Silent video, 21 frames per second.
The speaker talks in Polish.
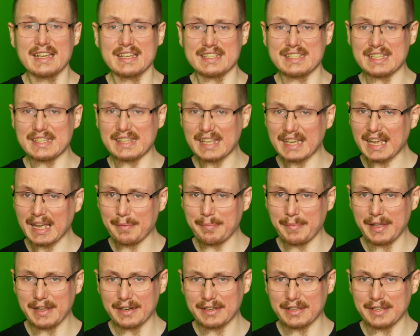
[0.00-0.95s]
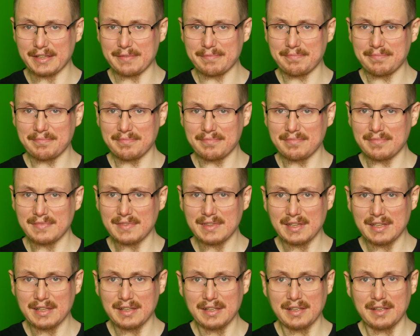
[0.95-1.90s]
gdzie te kamerki
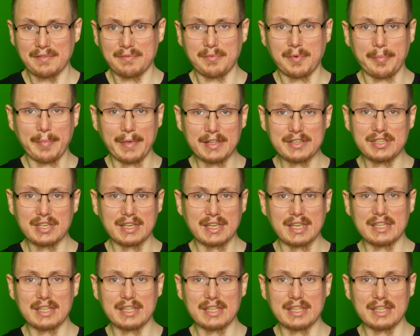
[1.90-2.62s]
w momencie,